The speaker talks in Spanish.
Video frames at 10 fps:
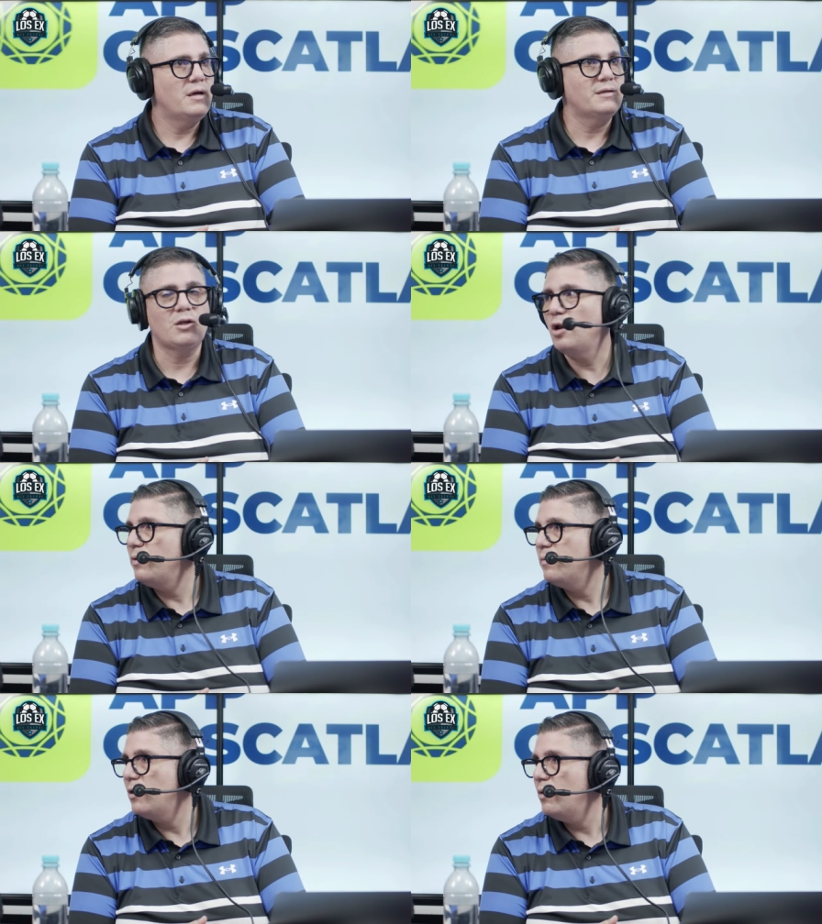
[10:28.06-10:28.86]
estado en
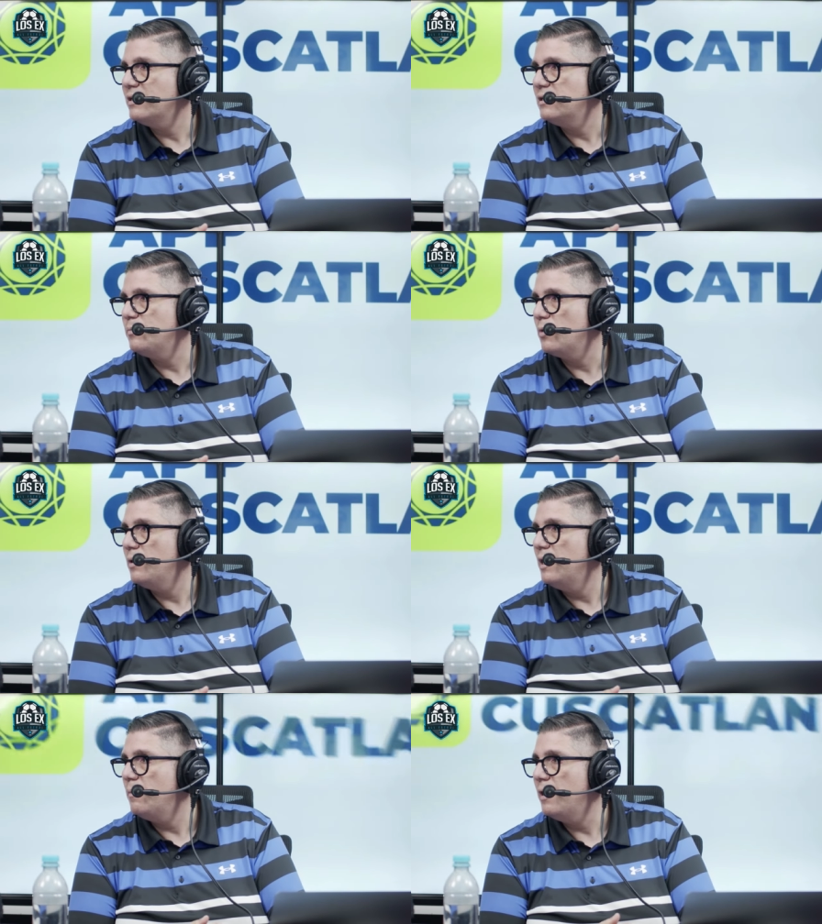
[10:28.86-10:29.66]
el primer lugar sin
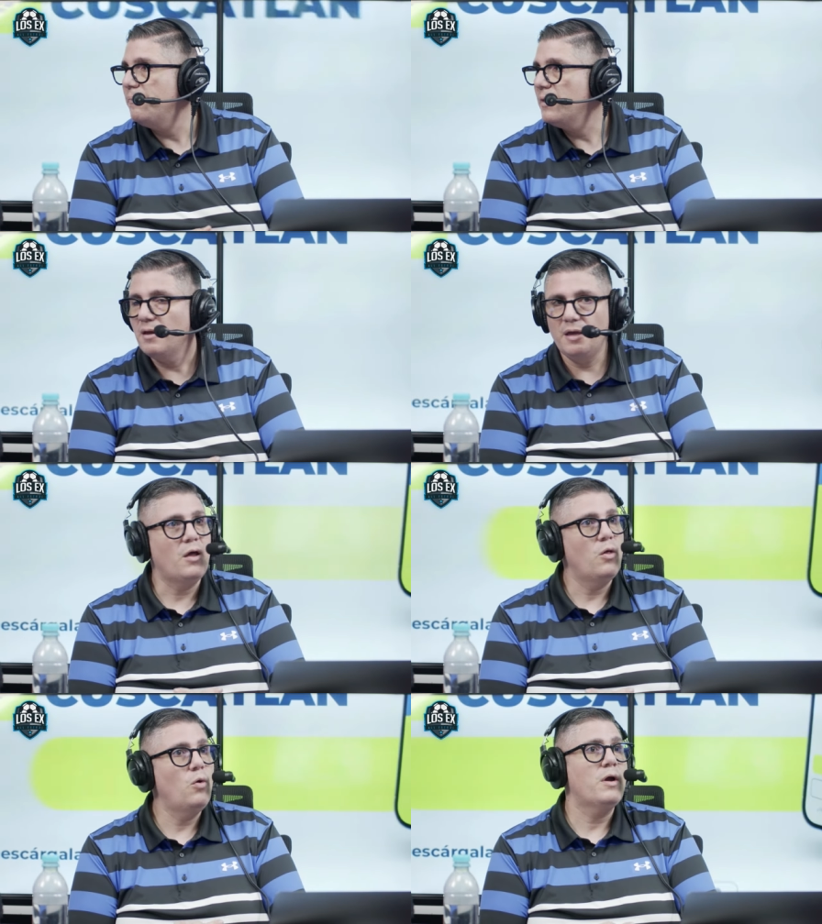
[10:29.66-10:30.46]
problema
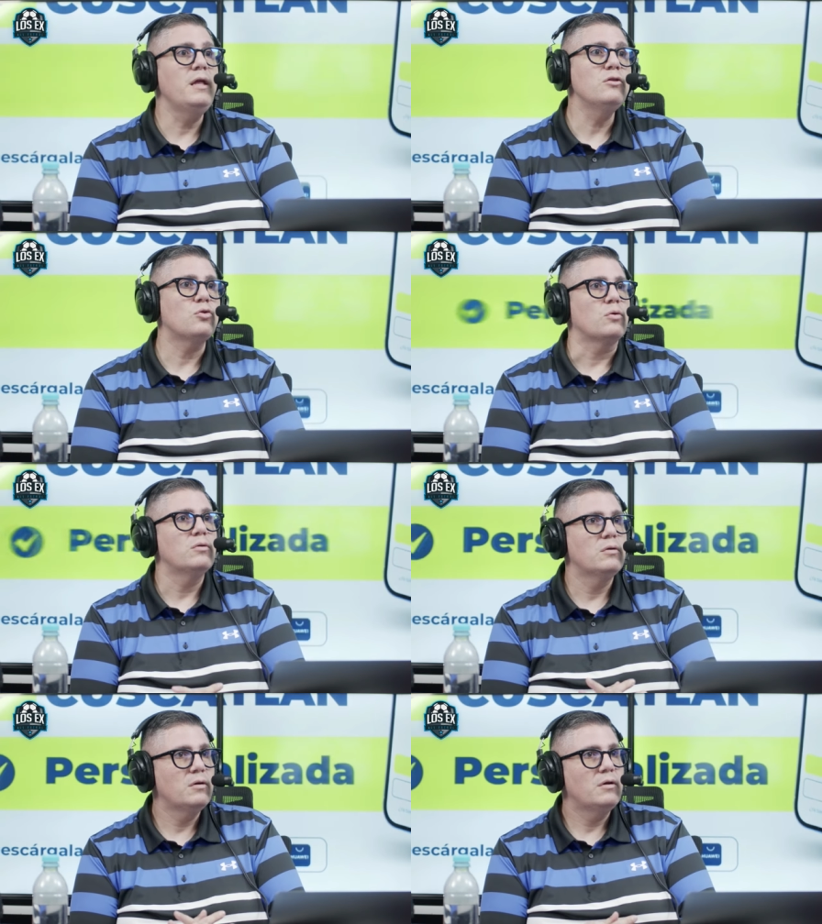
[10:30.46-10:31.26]
y quedó quinto
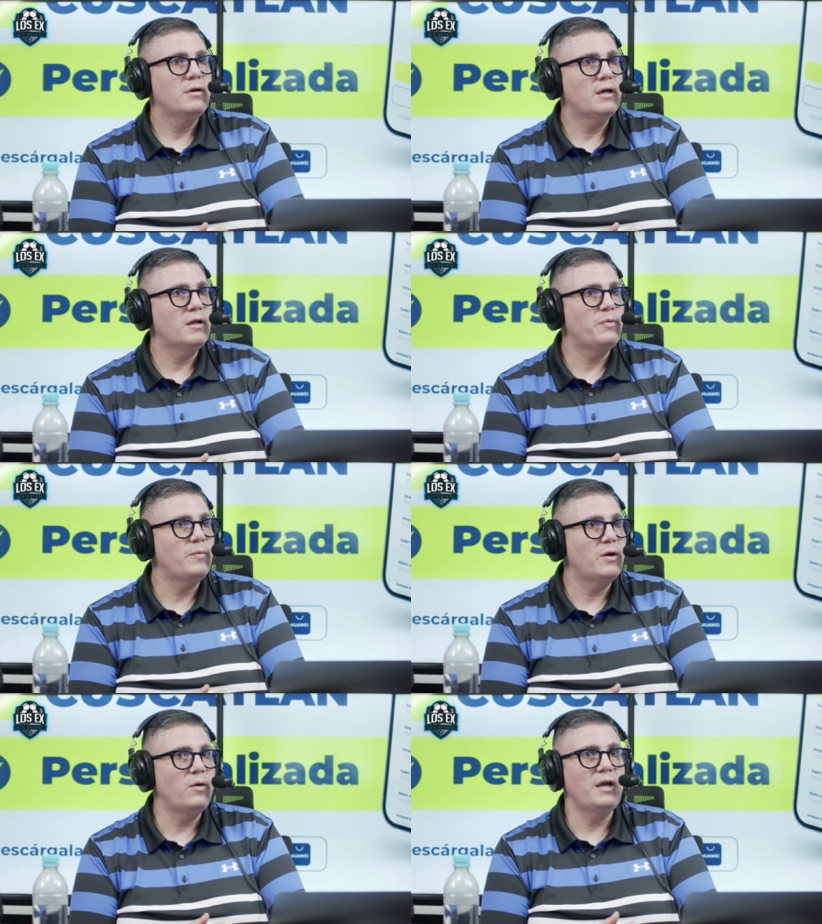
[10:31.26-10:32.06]
en el
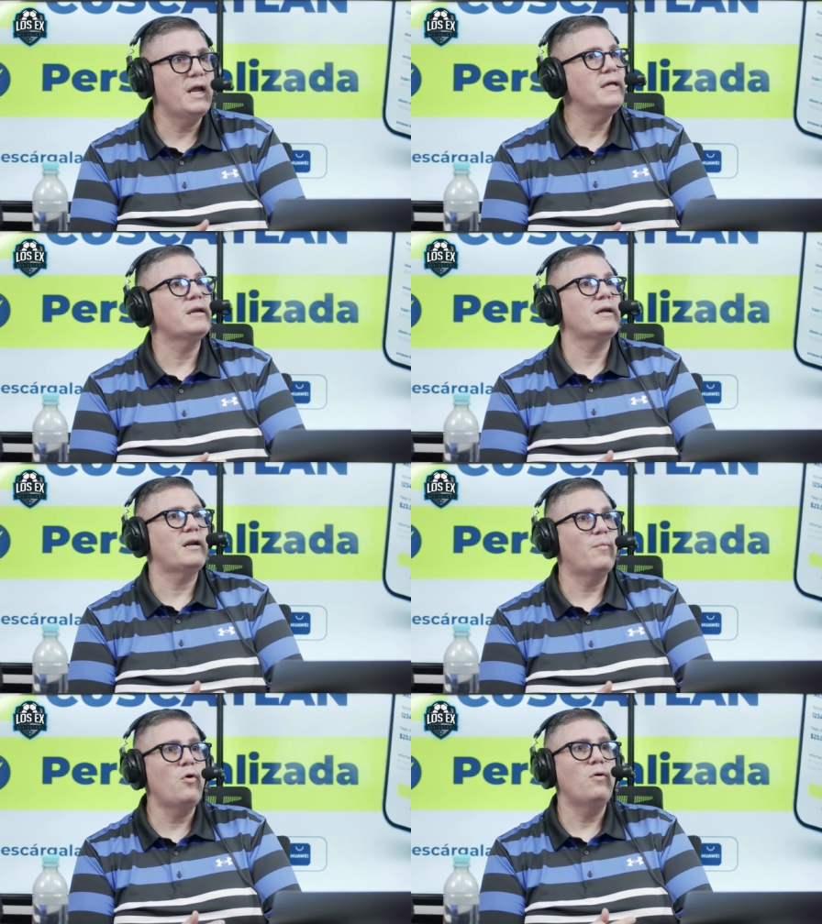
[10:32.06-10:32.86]
primer lugar y nadie
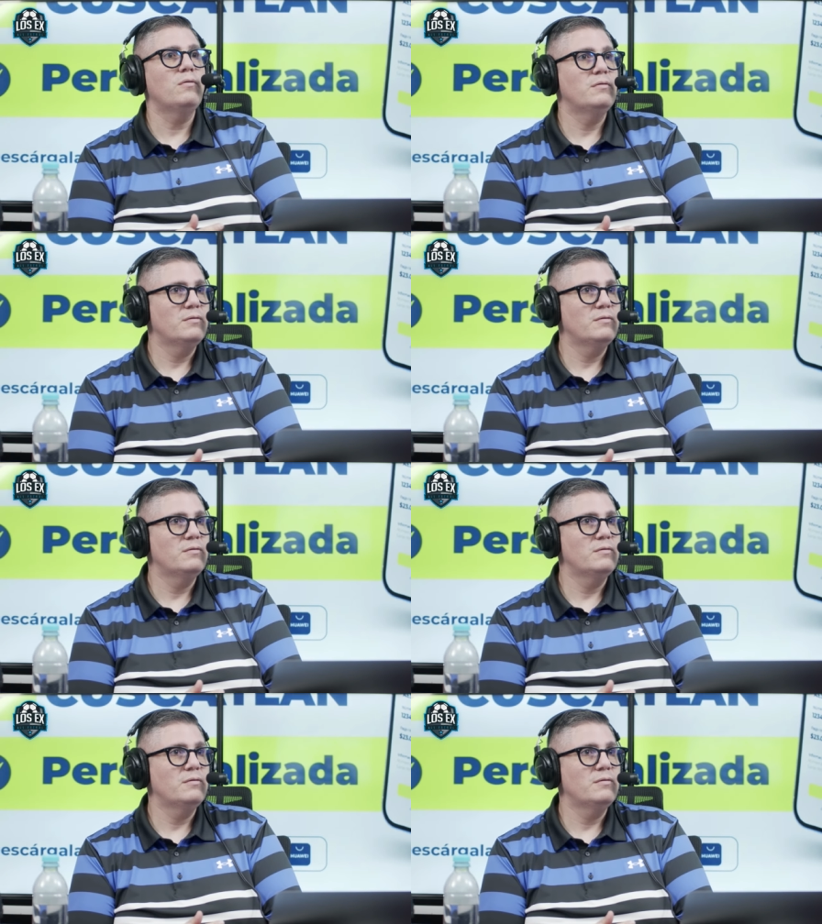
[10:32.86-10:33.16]
reclamó